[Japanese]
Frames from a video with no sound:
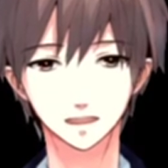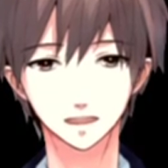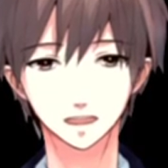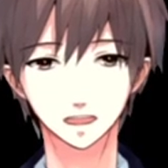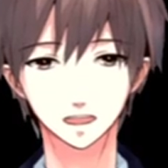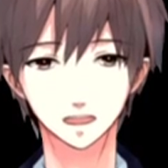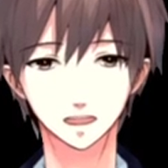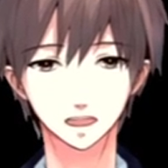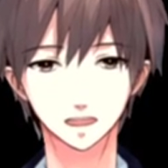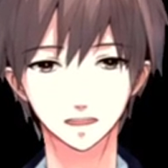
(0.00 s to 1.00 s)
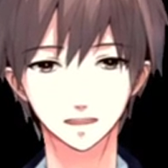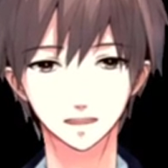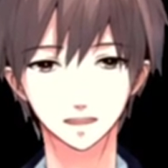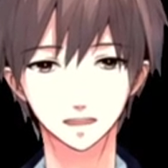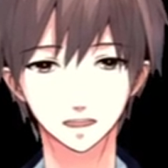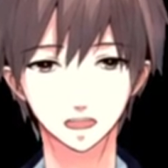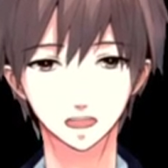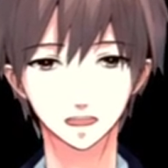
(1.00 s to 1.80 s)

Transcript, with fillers: で撮影をして、